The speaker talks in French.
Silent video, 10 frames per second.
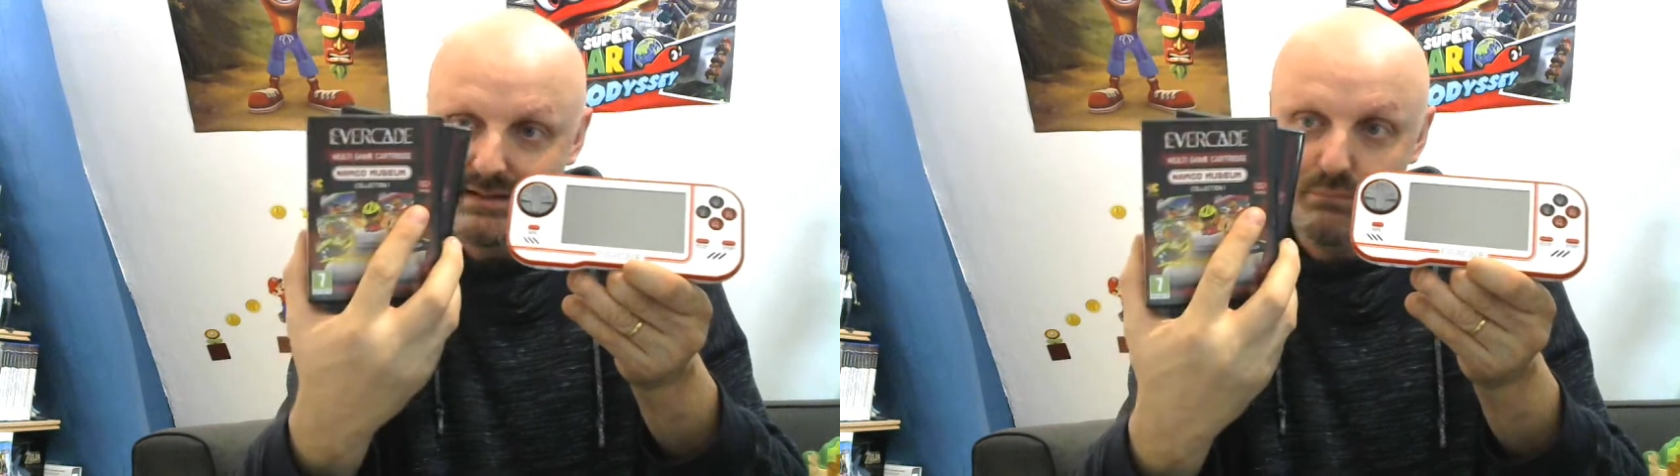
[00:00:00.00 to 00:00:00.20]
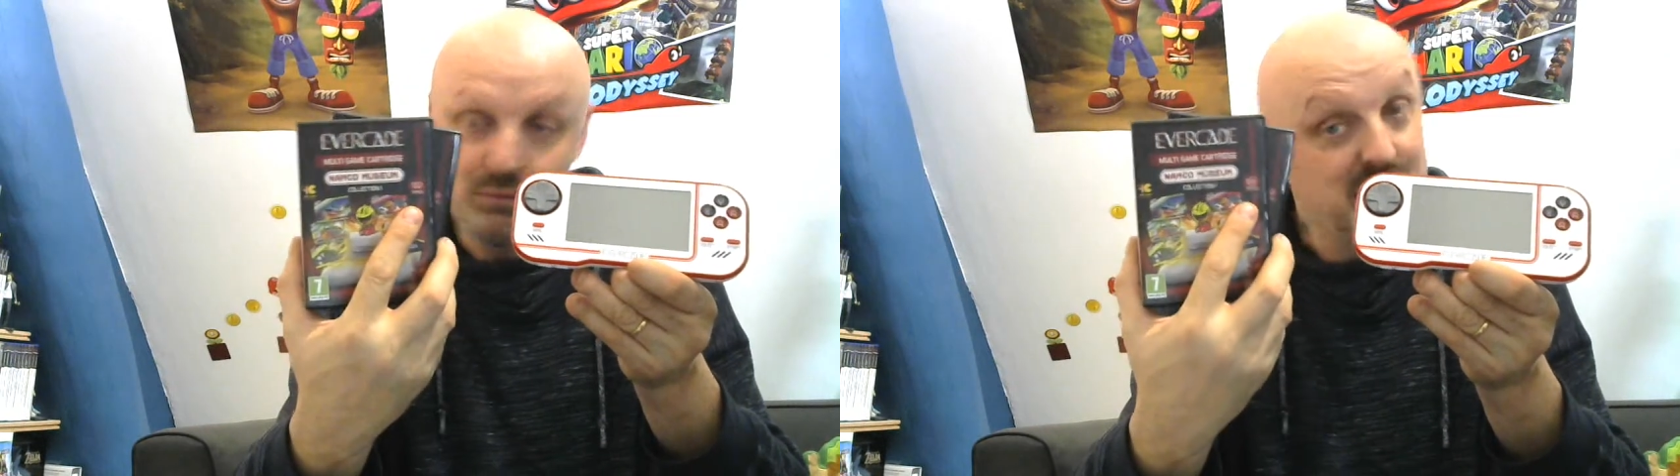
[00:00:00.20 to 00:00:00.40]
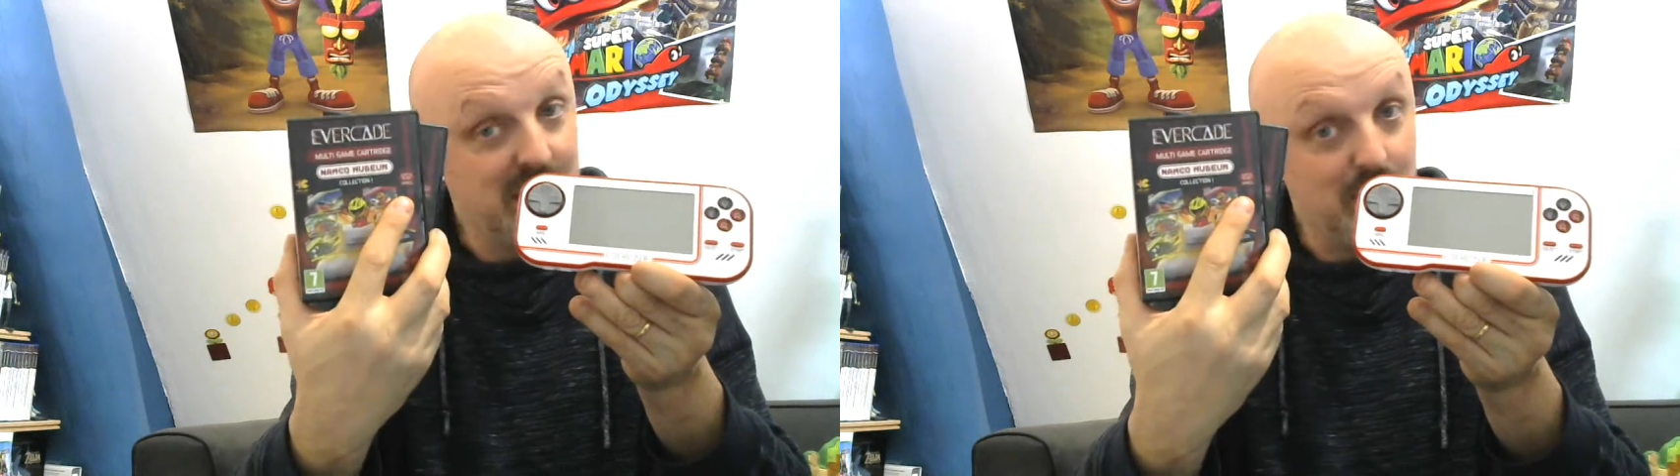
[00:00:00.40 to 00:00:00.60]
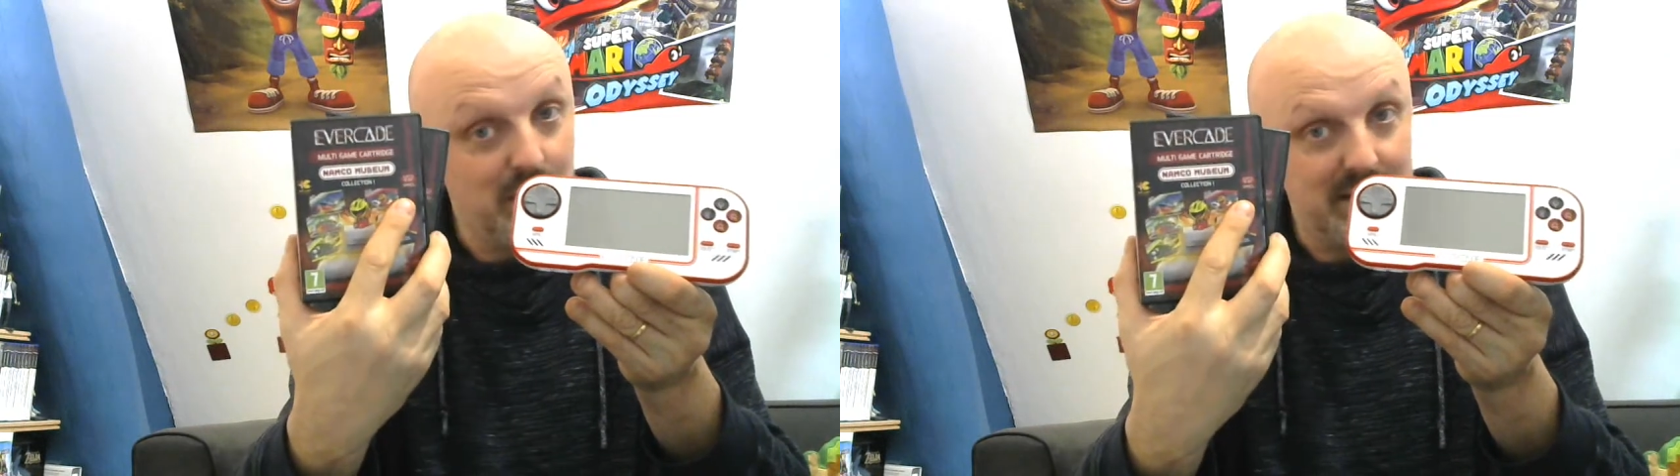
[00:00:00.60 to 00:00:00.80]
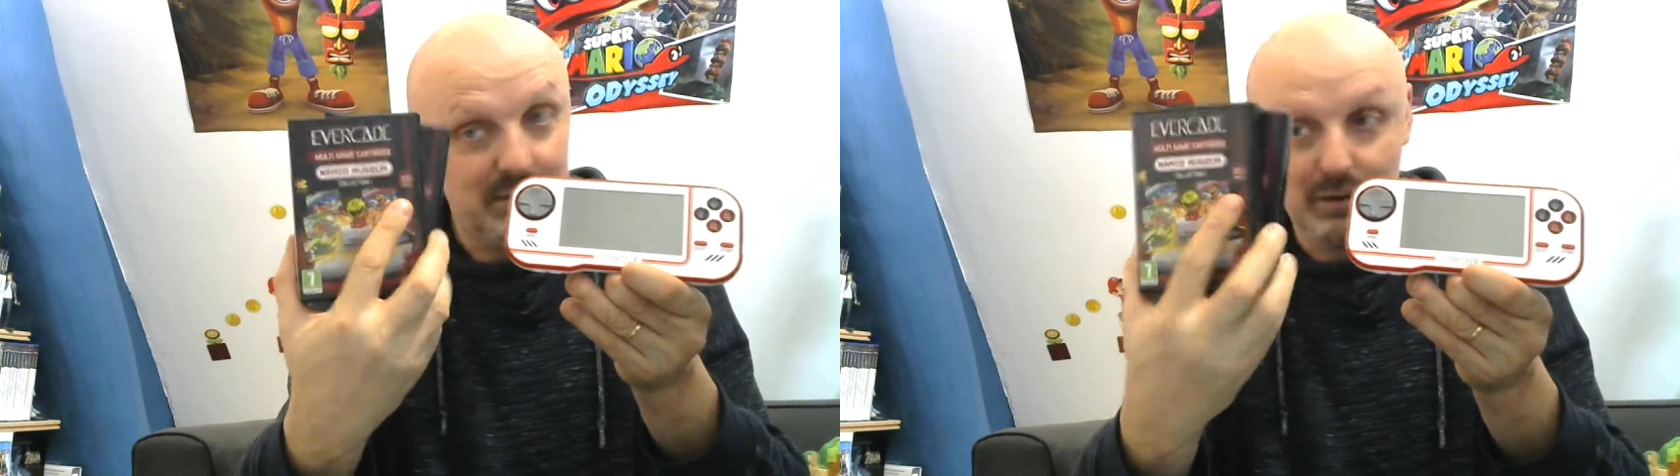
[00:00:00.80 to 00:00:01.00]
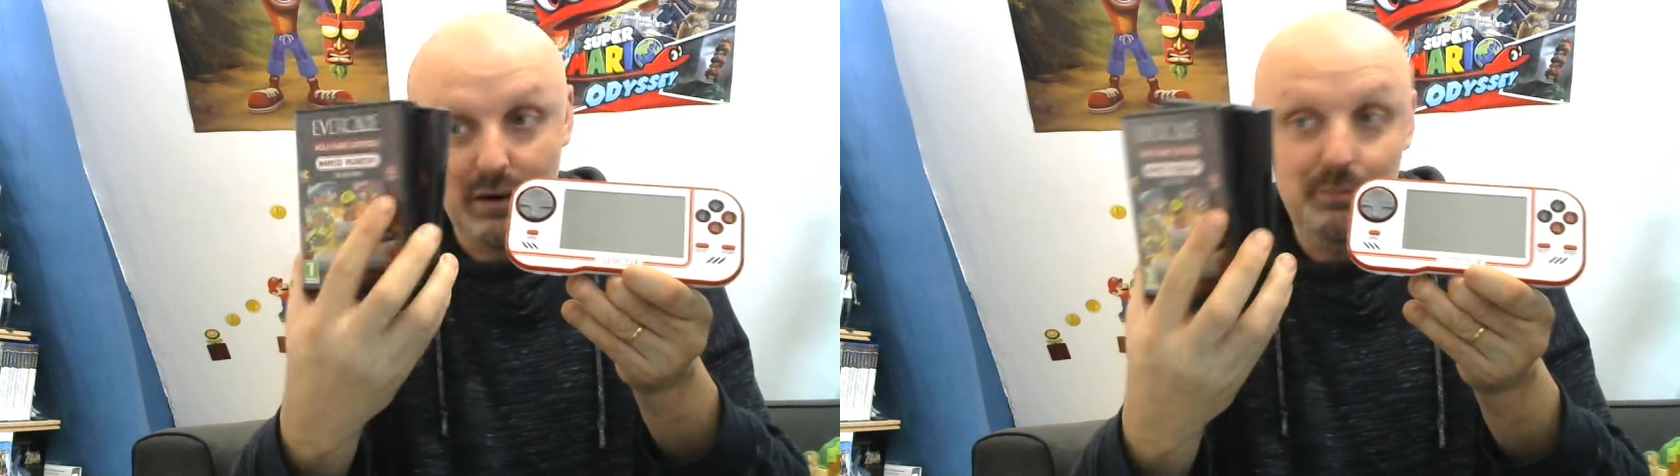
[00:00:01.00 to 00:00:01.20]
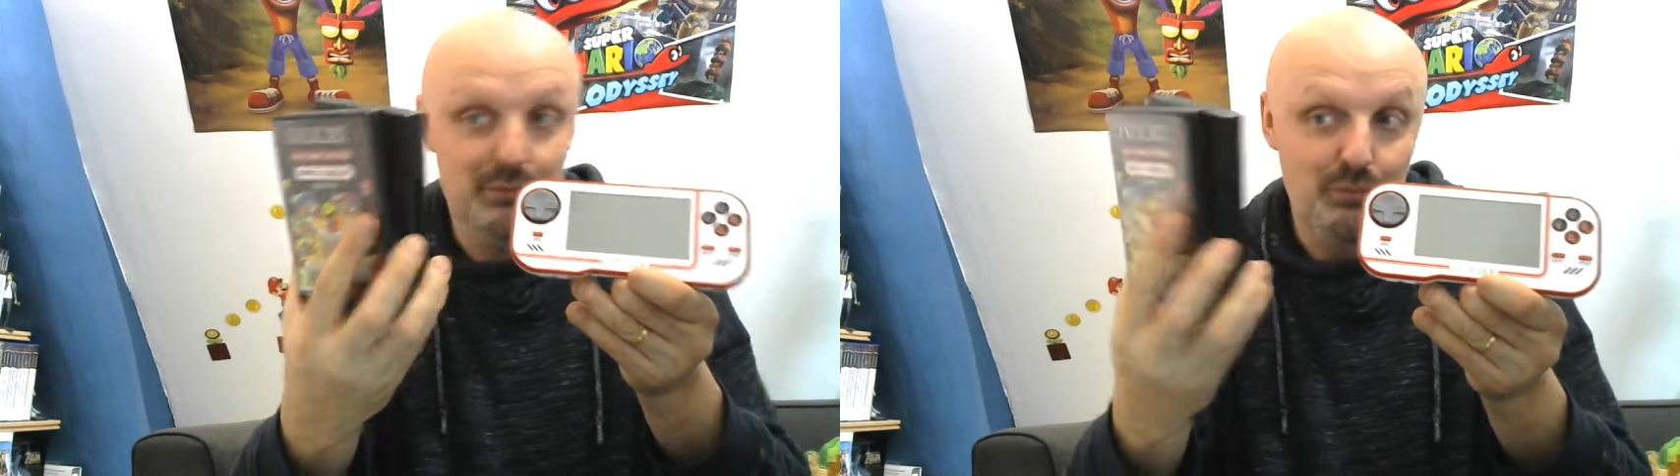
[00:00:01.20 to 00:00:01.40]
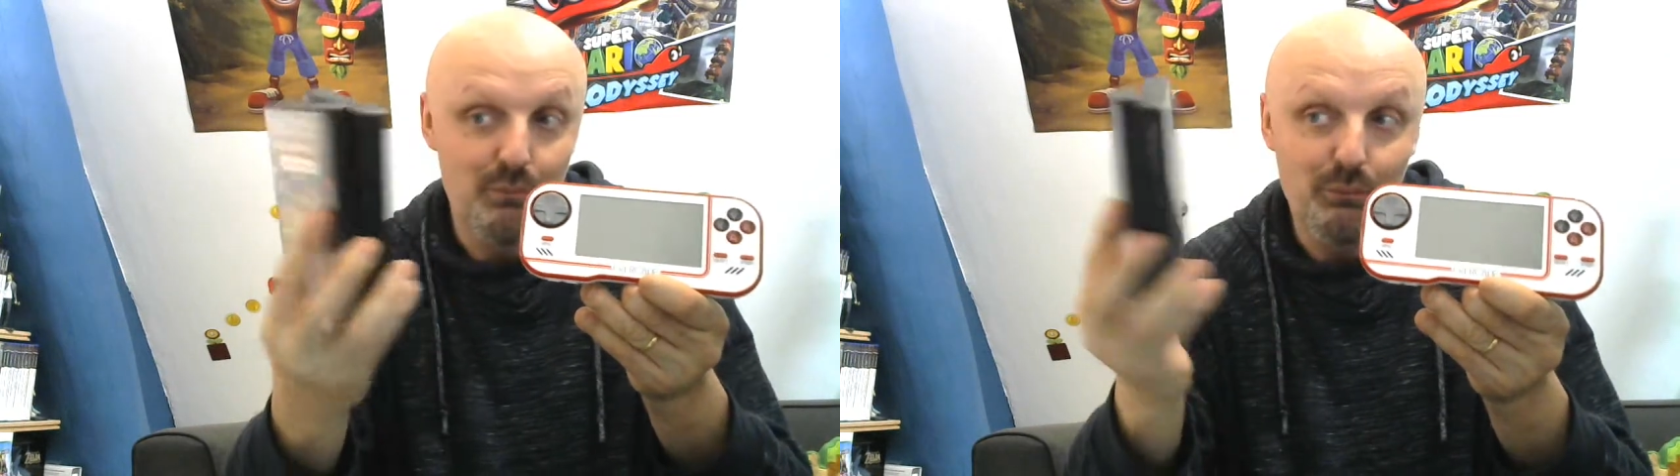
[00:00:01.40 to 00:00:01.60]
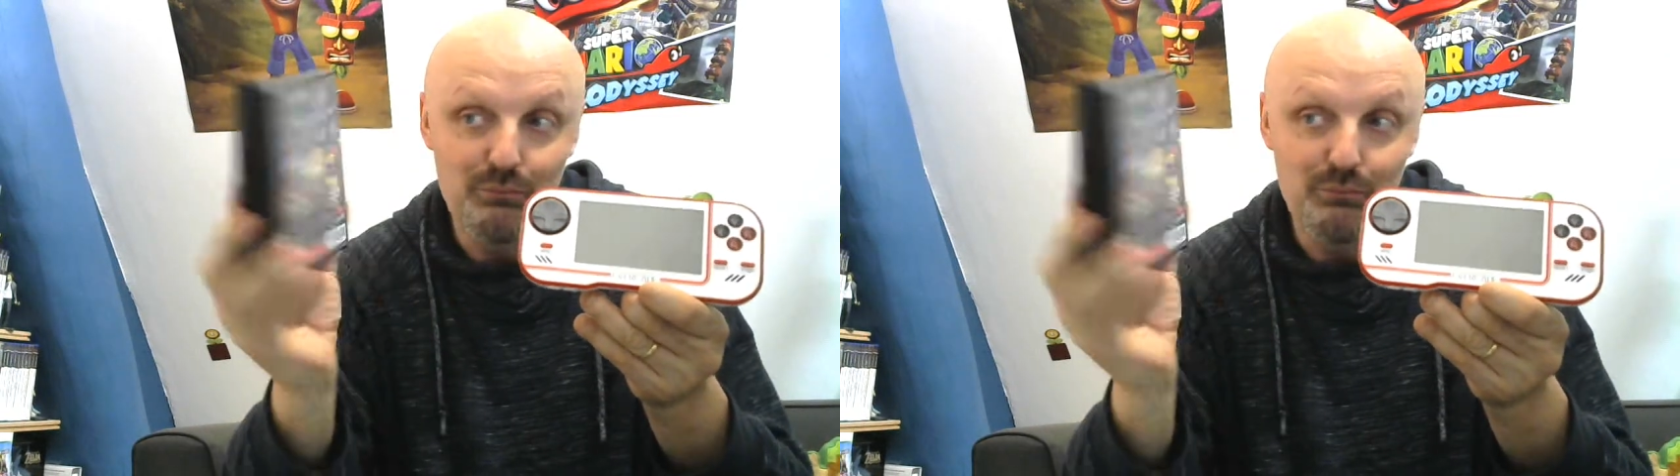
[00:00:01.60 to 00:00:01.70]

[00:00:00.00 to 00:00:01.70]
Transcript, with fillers: des, boîtiers collector, parce que bon,